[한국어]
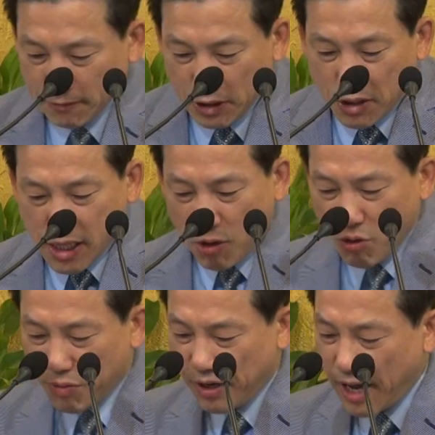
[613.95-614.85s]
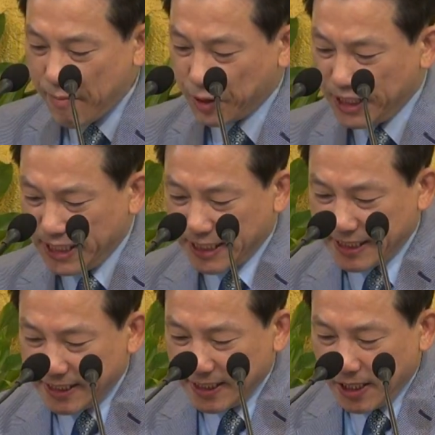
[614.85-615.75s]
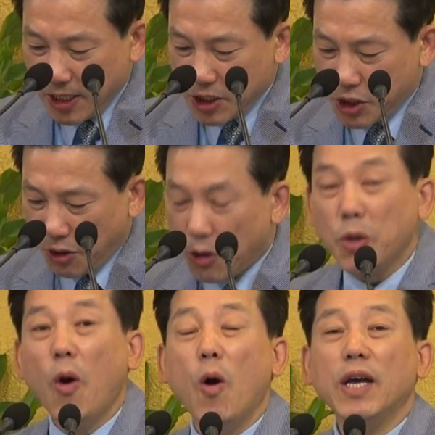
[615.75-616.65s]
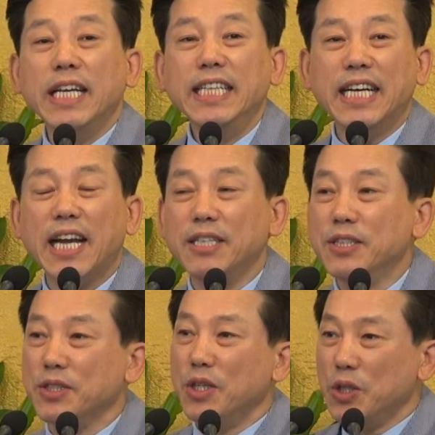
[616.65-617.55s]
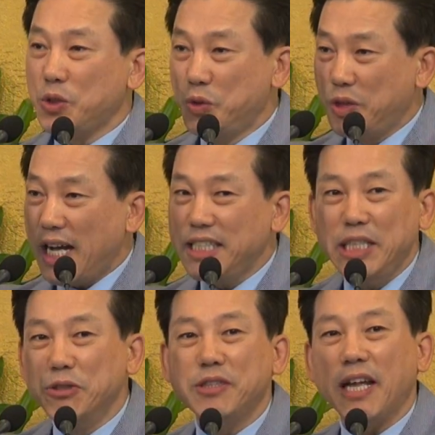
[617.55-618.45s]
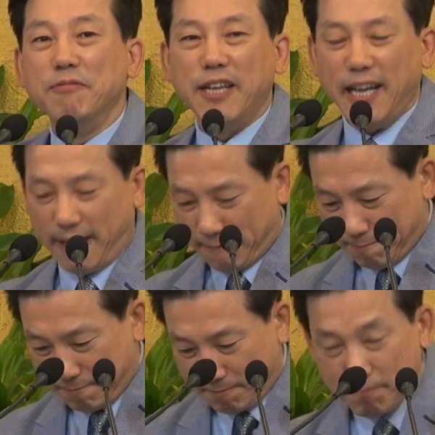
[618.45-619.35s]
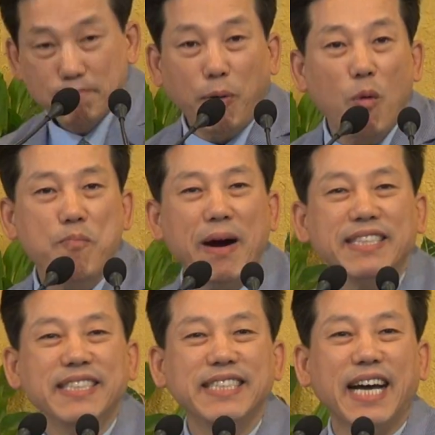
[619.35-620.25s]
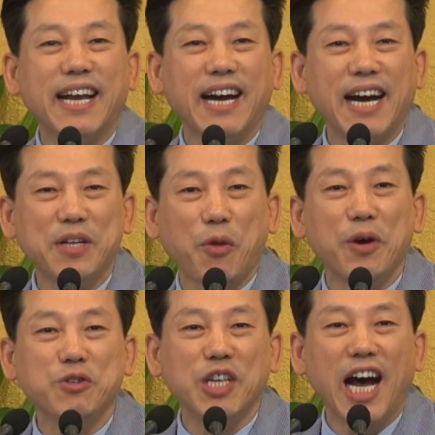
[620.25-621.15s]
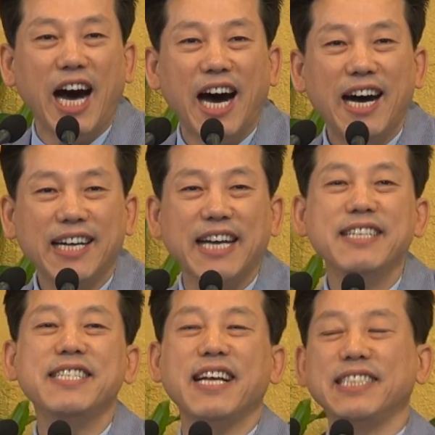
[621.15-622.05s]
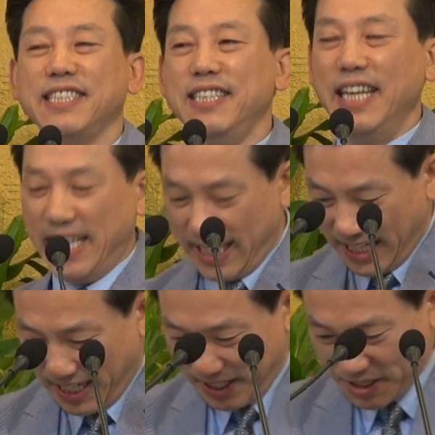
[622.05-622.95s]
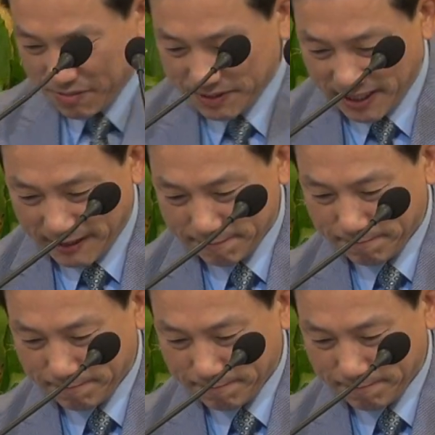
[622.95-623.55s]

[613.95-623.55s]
역사 공부를 해보니 적어도 이 나라는 두 가지 이유 때문에 복받은 나라가 되었구나 라는 사실을 깨닫게 되었습니다.